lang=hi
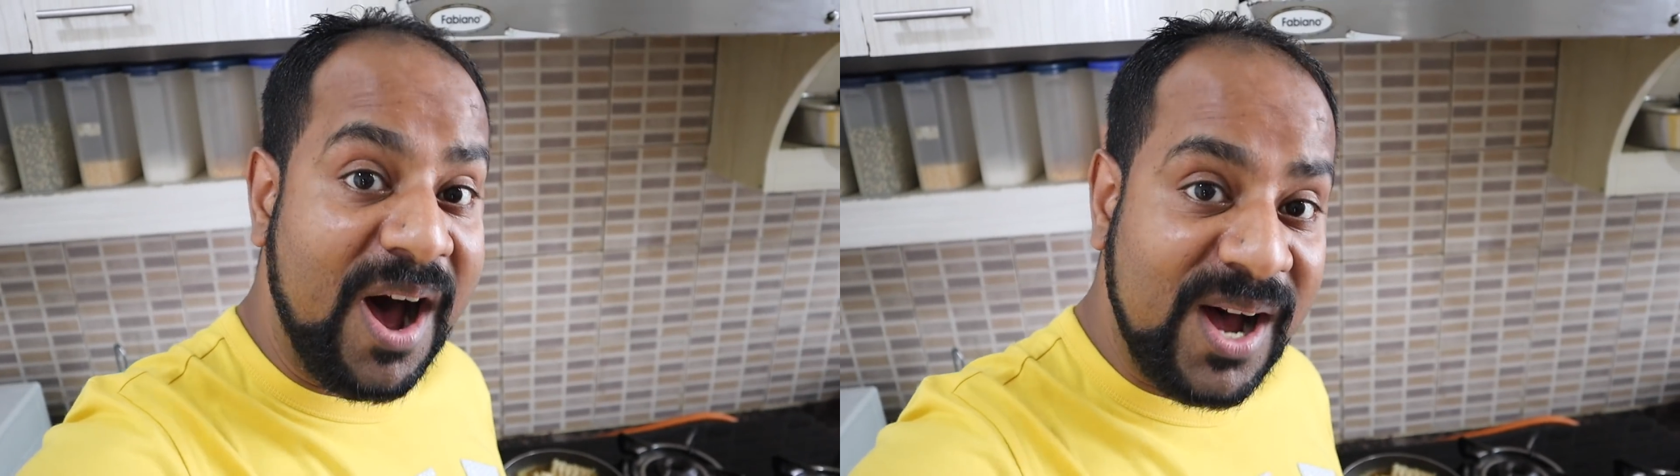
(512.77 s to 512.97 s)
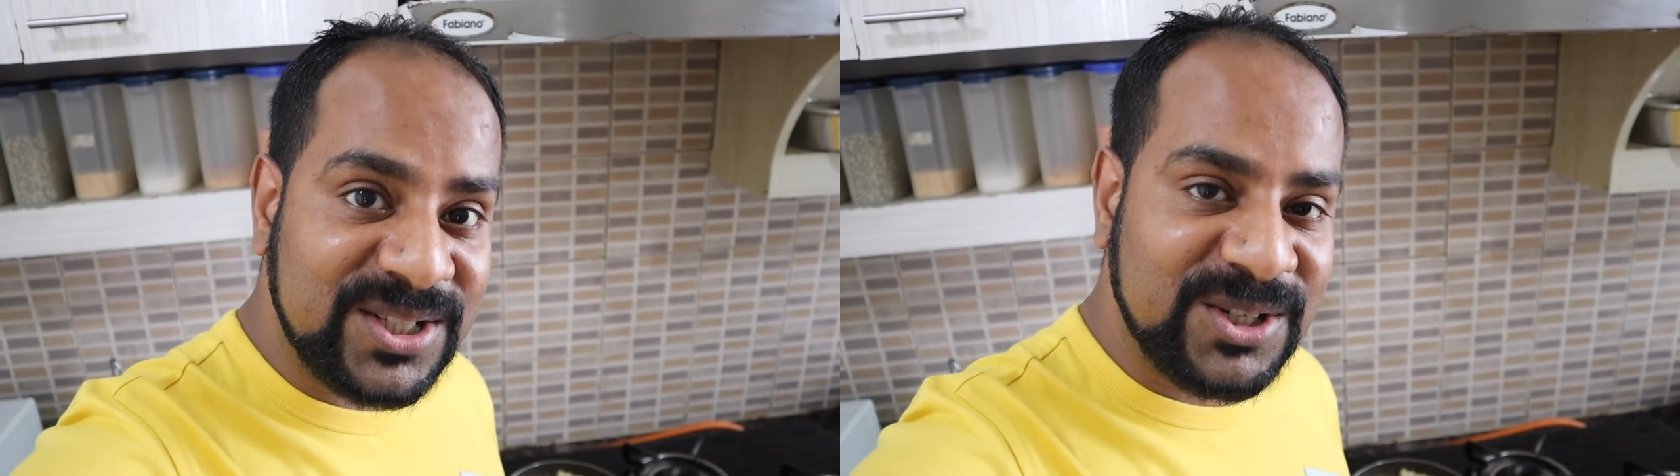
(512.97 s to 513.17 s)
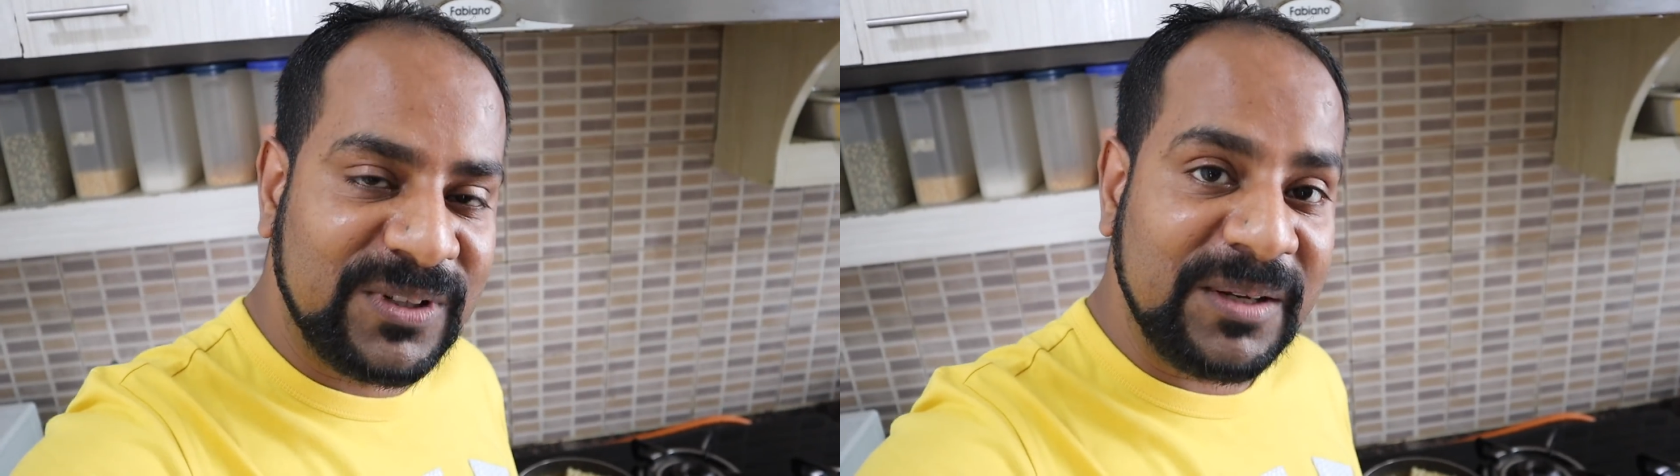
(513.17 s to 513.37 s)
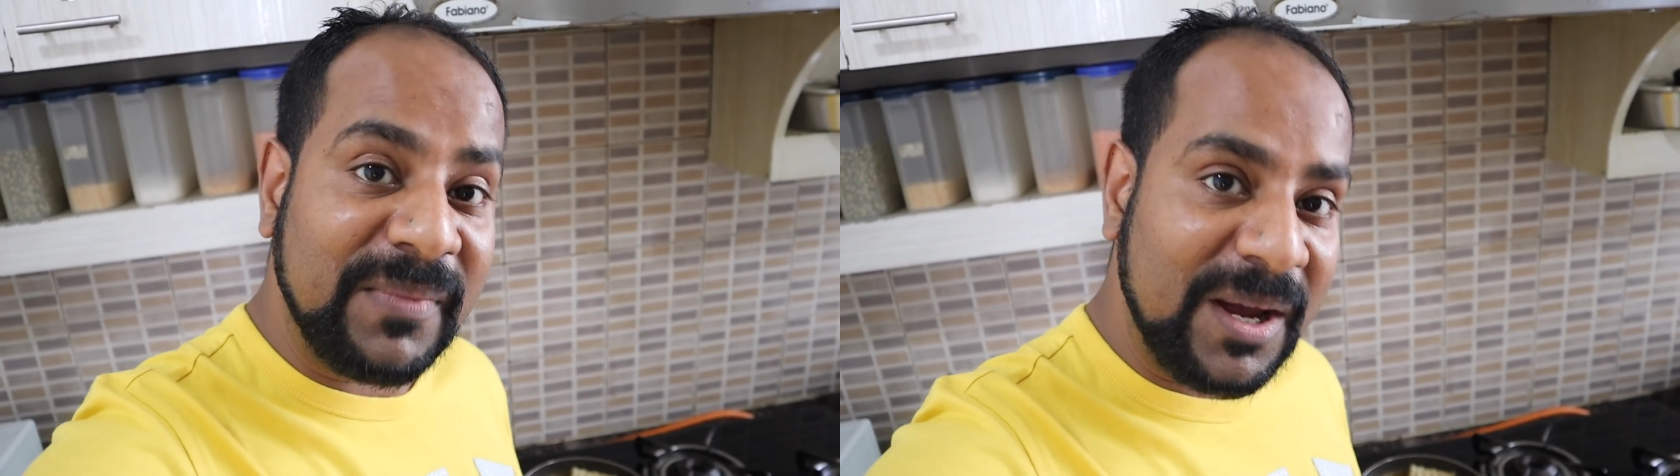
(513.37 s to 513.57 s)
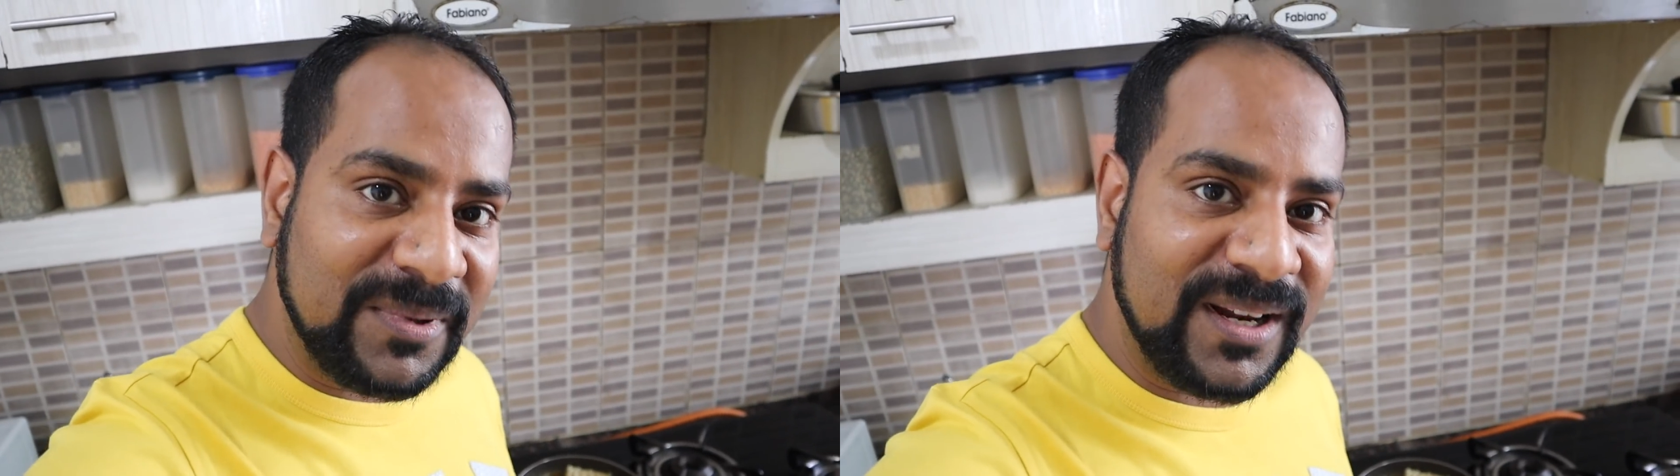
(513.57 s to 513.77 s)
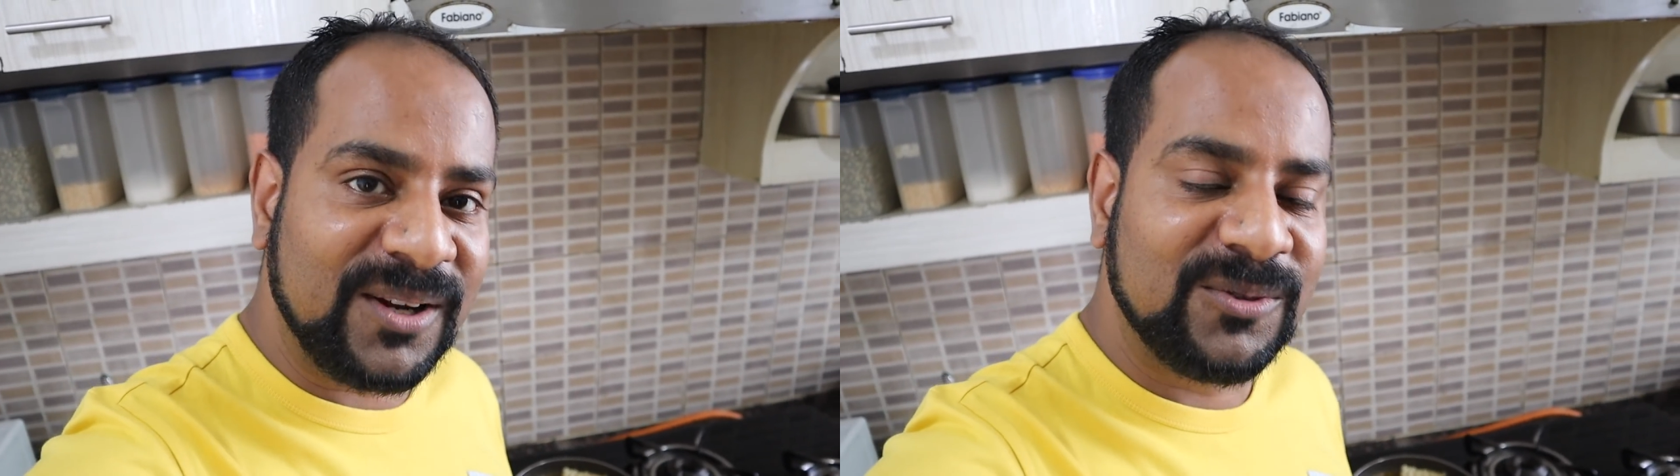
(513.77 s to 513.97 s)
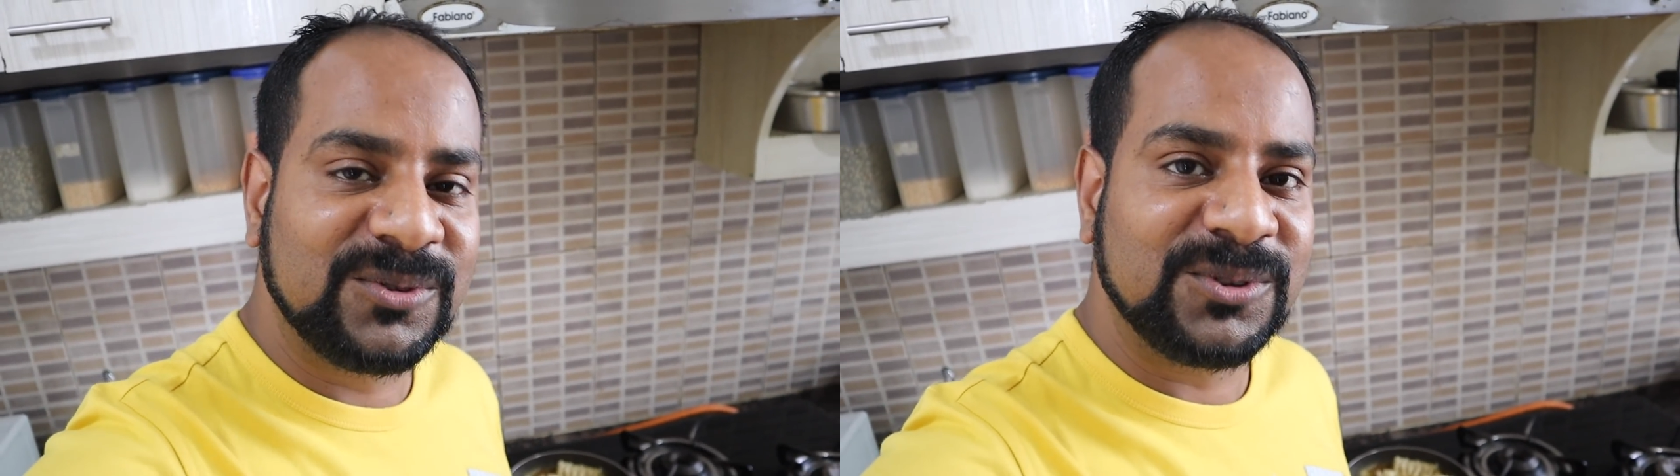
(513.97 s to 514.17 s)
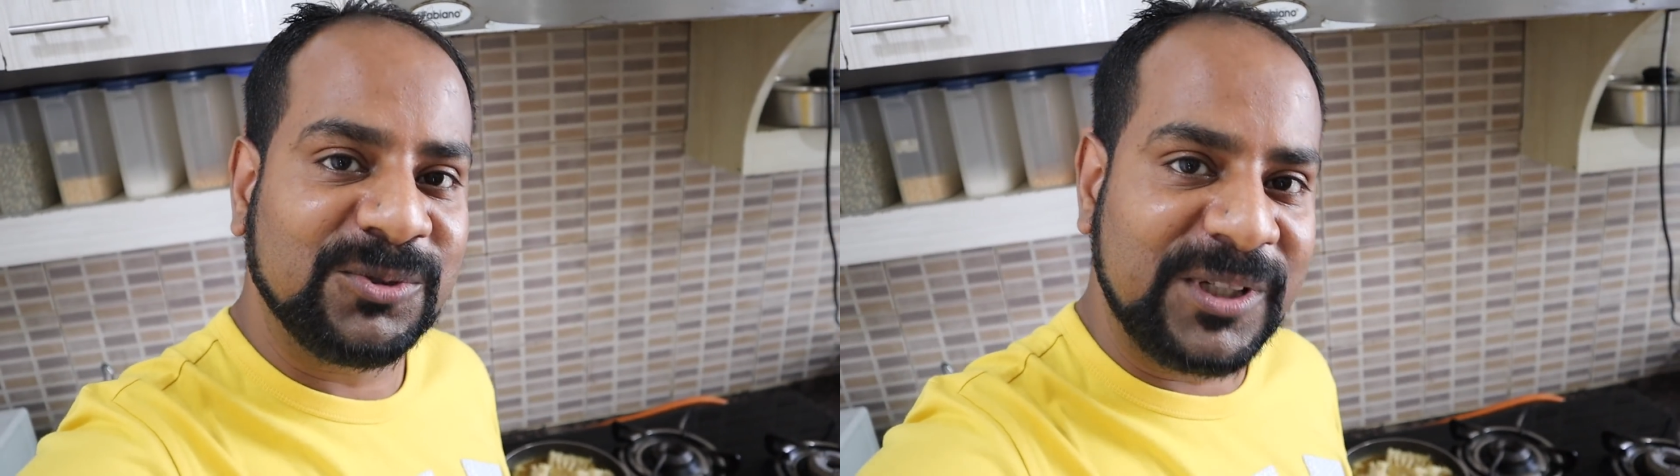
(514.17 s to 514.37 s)
आज क्योंकि मैं बना रहा
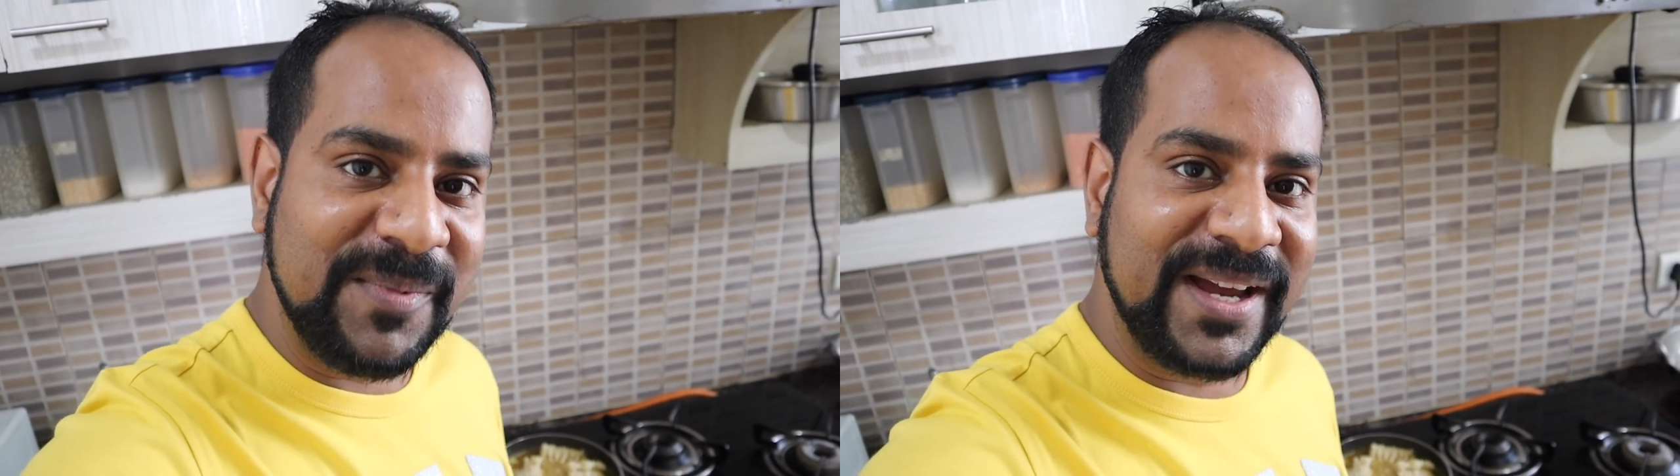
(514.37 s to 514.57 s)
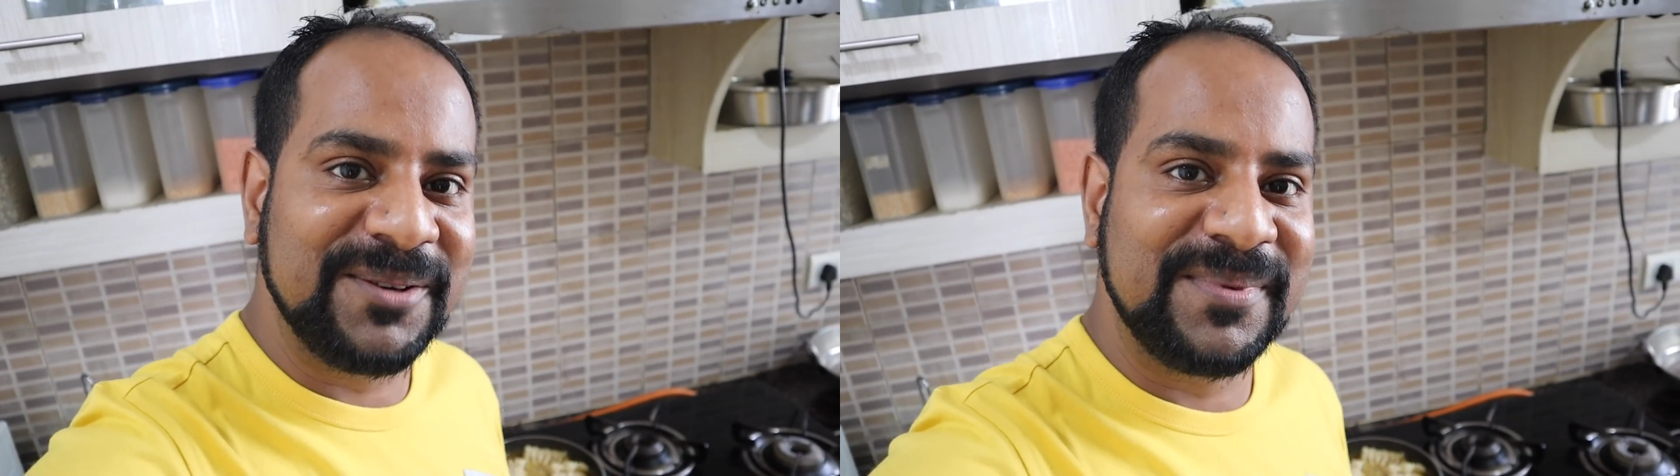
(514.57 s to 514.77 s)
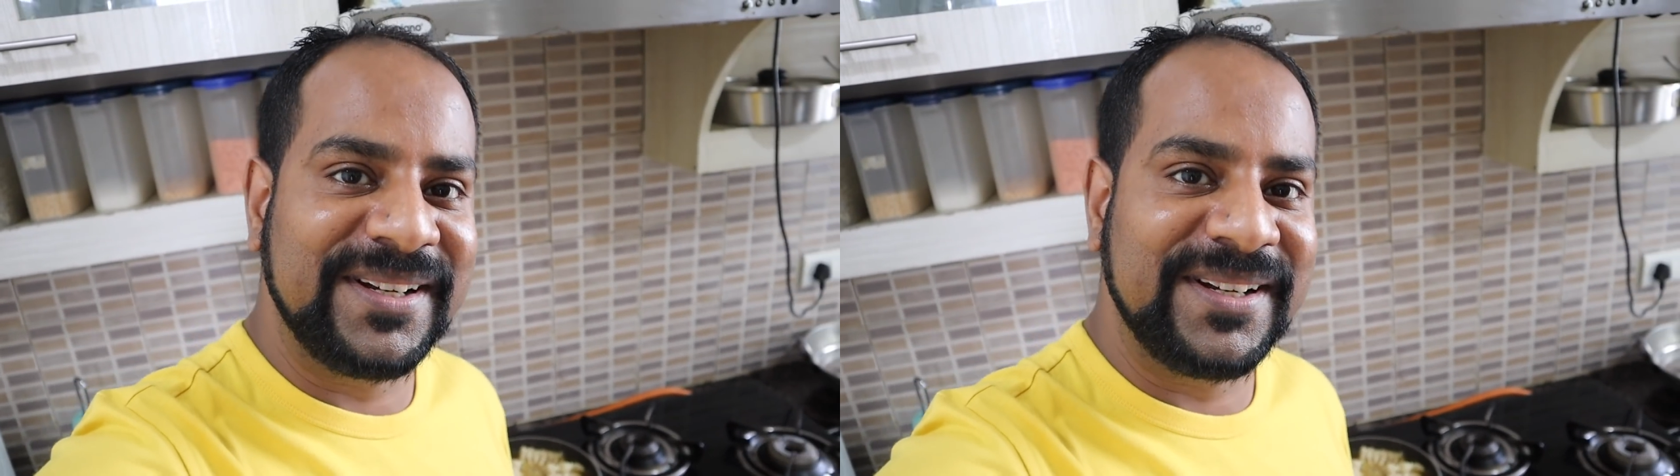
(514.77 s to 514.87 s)
हूँ तो सूखी मैगी